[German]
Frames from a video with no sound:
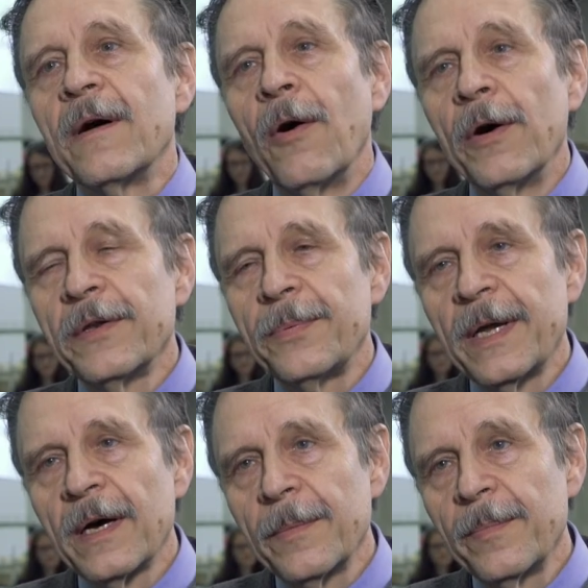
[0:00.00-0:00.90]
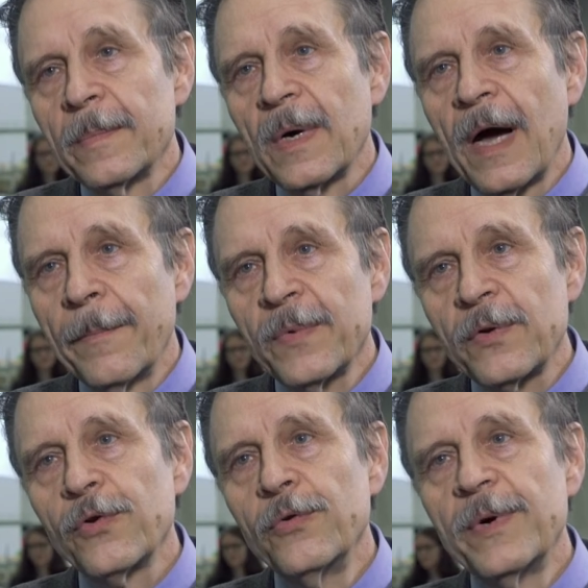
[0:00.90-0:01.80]
Und wir haben am
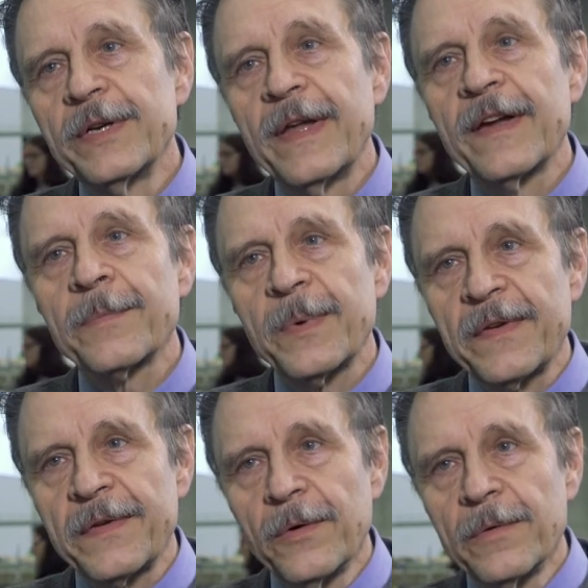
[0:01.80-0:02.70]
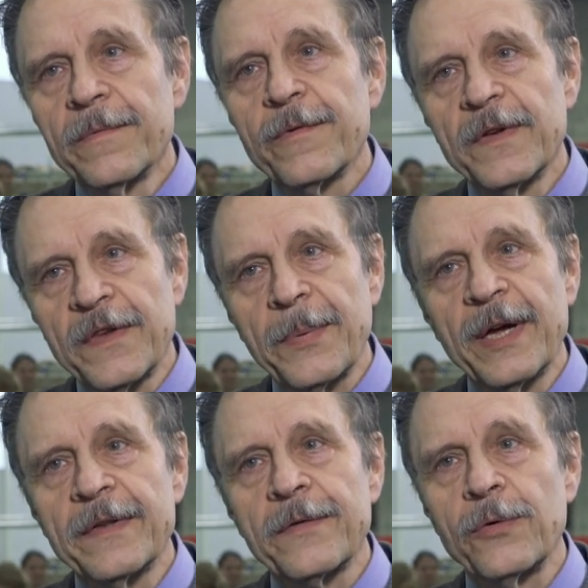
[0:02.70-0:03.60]
Tumor die Expressionen von
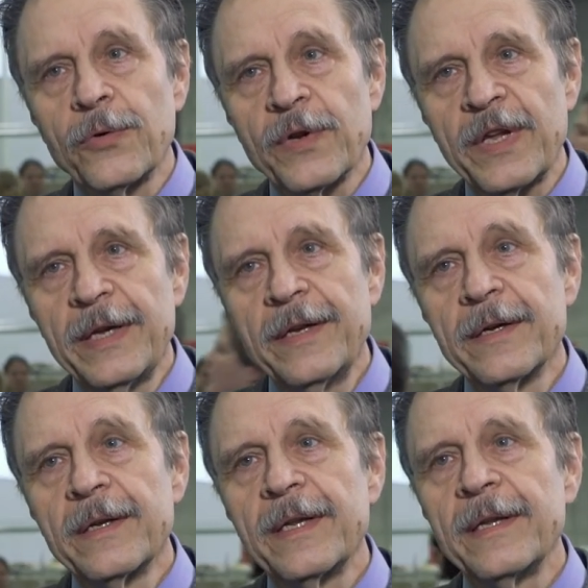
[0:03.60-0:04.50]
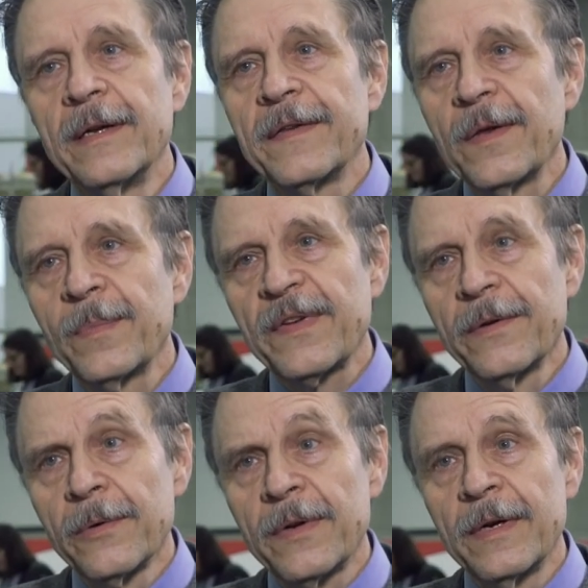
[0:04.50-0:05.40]
zwei Zytokinen,
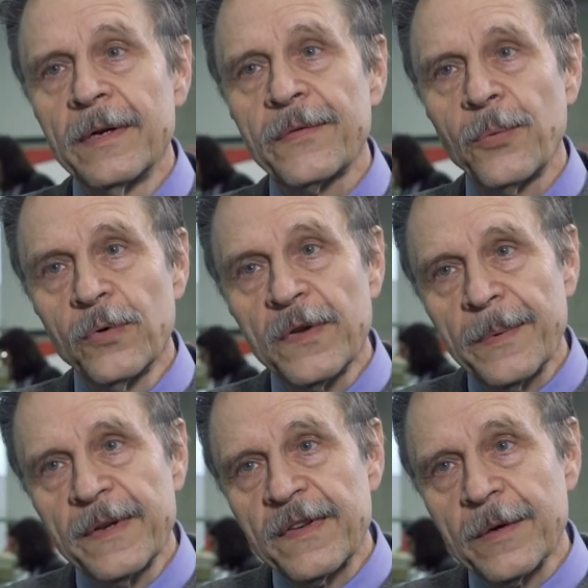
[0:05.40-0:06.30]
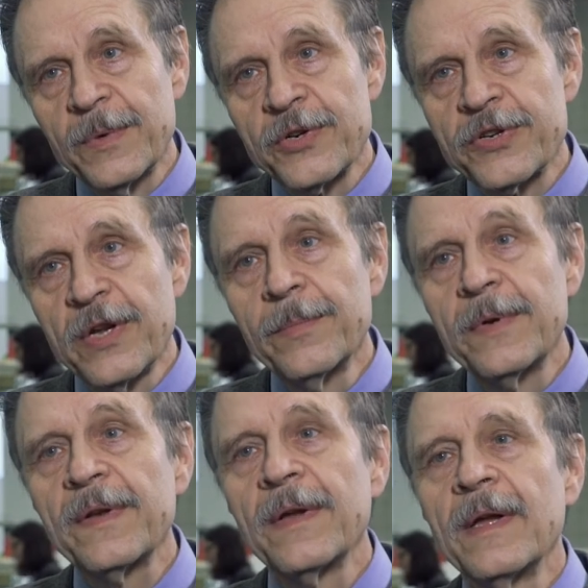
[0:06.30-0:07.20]
IL-17 und IL-22,
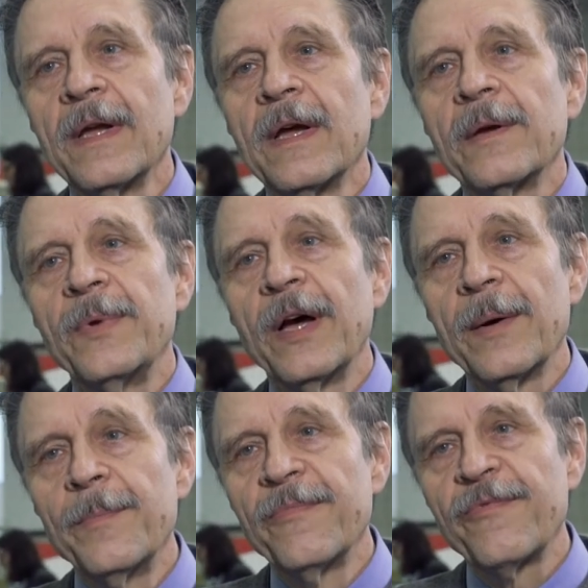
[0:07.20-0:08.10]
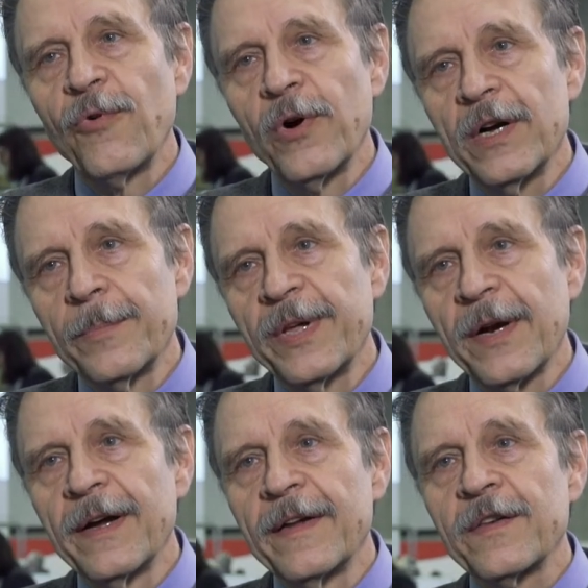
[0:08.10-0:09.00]
bestimmt. Wir haben vorher
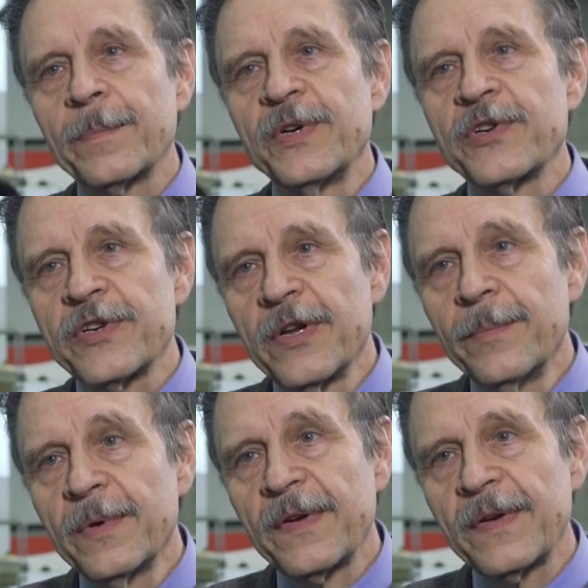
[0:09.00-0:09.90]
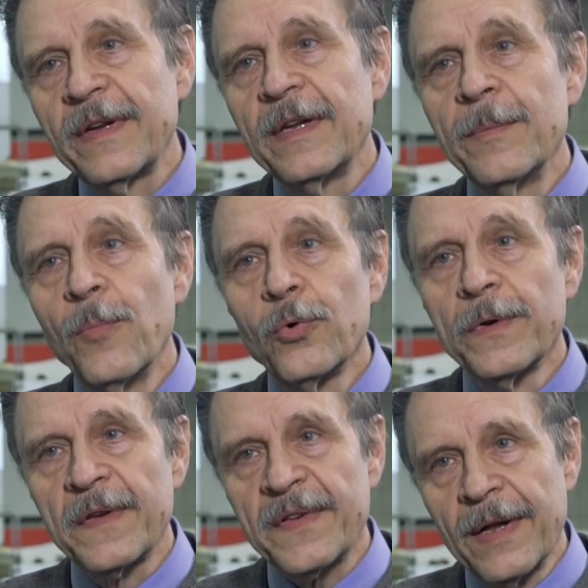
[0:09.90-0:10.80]
bereits bestimmt die
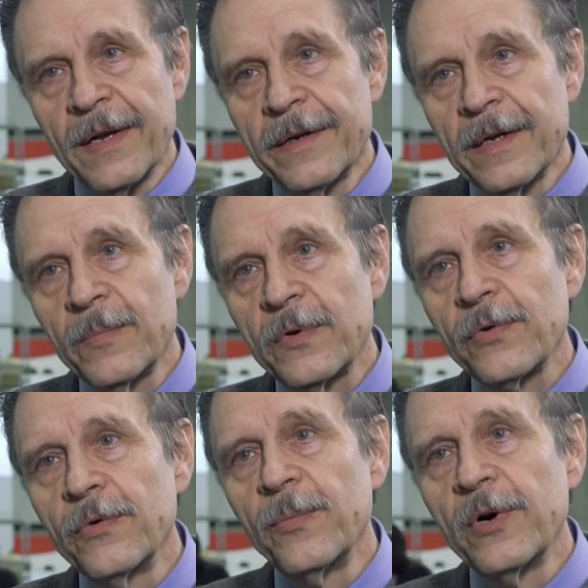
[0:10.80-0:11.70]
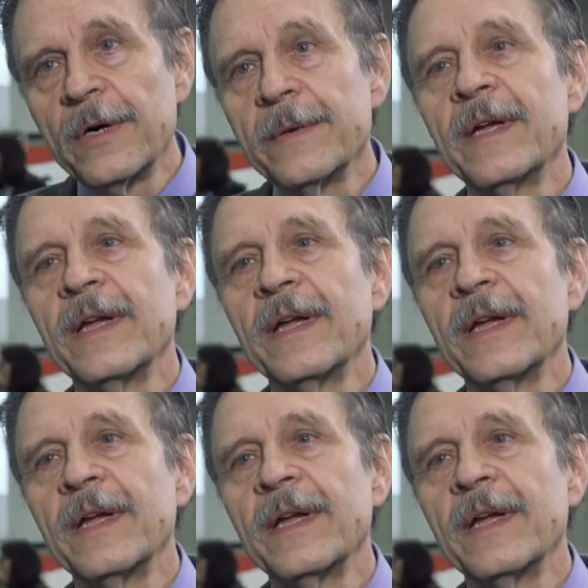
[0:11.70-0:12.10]
Immunzellen im Tumor